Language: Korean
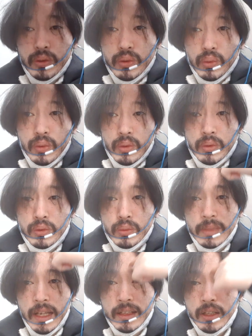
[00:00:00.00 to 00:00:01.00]

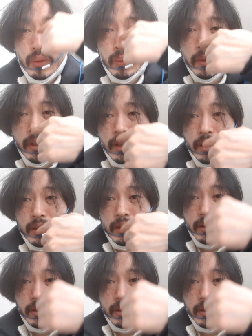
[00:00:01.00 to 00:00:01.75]
요좀 날카롭게